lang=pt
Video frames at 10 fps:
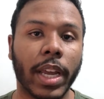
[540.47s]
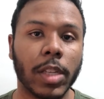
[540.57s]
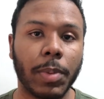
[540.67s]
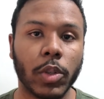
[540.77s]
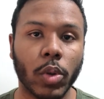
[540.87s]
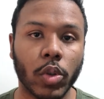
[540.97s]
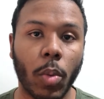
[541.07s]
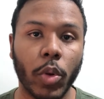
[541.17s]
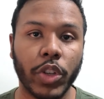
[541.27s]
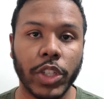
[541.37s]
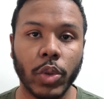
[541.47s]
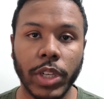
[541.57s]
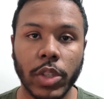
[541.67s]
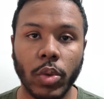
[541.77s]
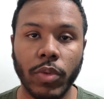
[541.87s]
aquelas pessoas, como eu disse no
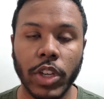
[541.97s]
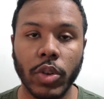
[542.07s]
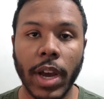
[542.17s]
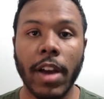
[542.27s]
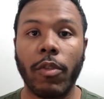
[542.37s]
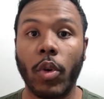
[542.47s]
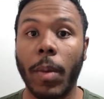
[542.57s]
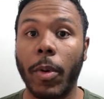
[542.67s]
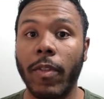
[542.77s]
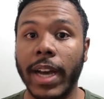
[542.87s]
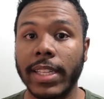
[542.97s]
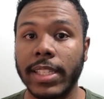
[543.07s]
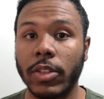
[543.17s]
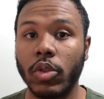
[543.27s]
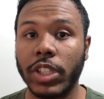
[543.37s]
início do vídeo, foram aprovadas
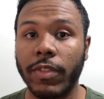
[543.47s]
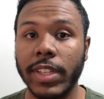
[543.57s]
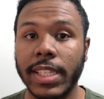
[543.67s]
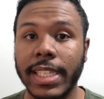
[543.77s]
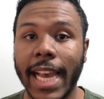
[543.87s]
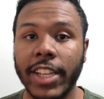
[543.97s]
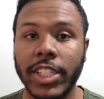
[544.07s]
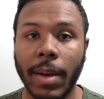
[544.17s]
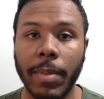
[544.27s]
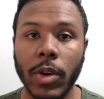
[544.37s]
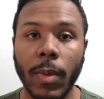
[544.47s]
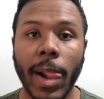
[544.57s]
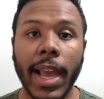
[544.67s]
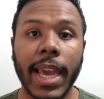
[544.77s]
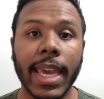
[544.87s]
no dia 27 de abril
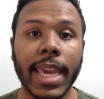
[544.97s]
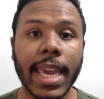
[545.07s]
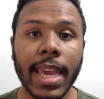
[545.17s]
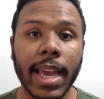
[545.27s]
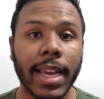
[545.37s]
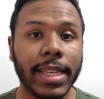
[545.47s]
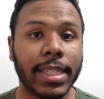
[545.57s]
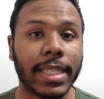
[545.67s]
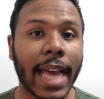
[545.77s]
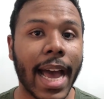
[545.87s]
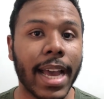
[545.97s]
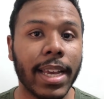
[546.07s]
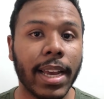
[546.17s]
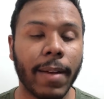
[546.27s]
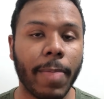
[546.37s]
e está